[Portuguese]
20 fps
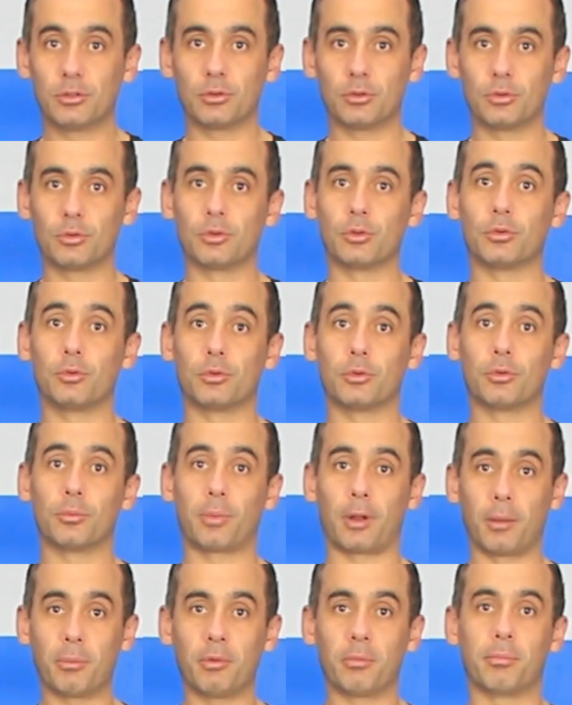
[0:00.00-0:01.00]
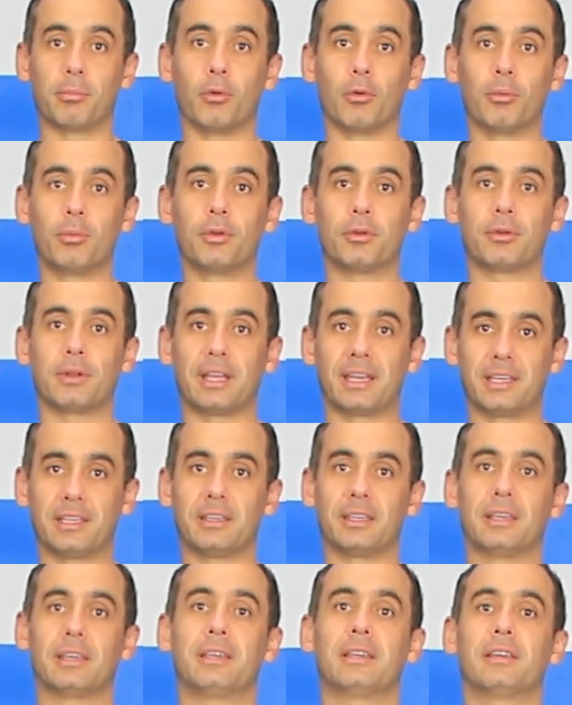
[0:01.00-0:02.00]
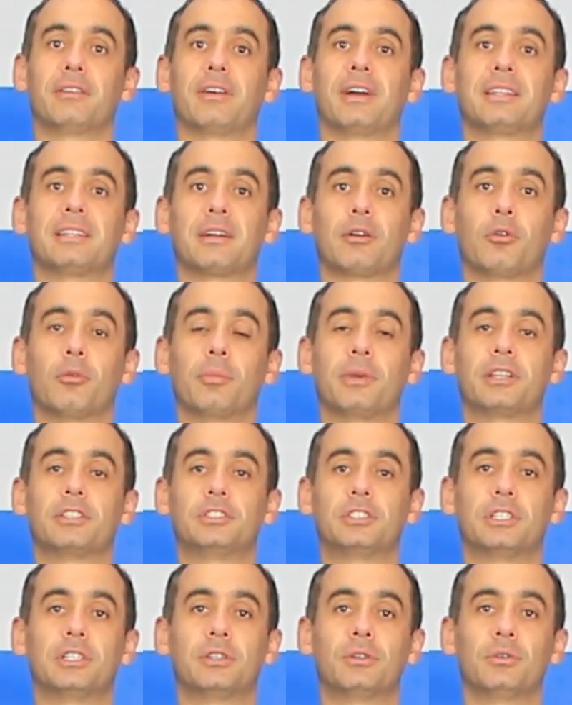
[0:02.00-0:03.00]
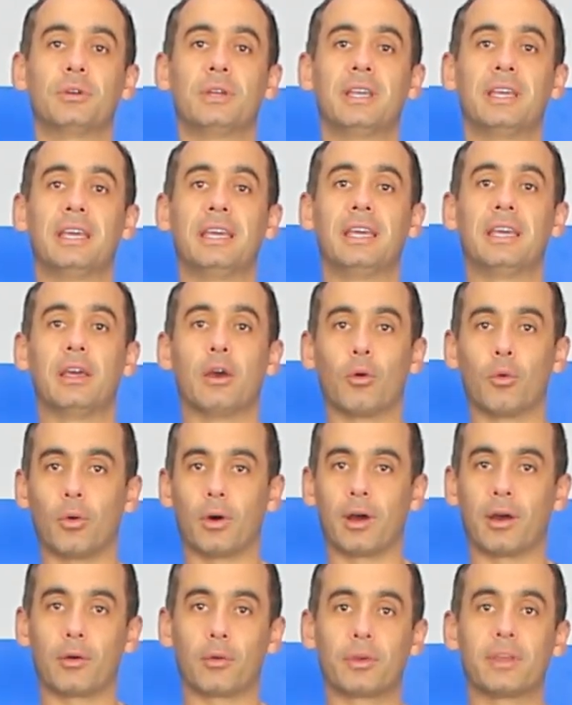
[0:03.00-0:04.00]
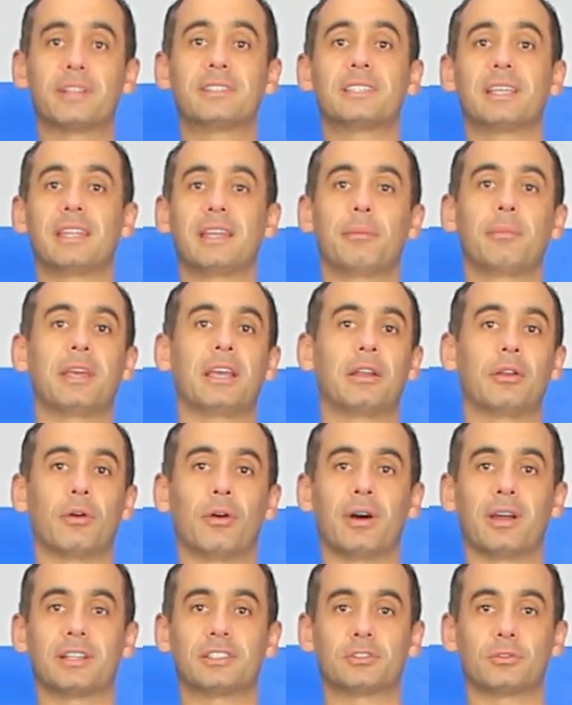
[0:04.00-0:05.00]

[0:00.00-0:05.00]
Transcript: do, do, do próprio público né, que vai estar competindo, o, o que seria melhor, a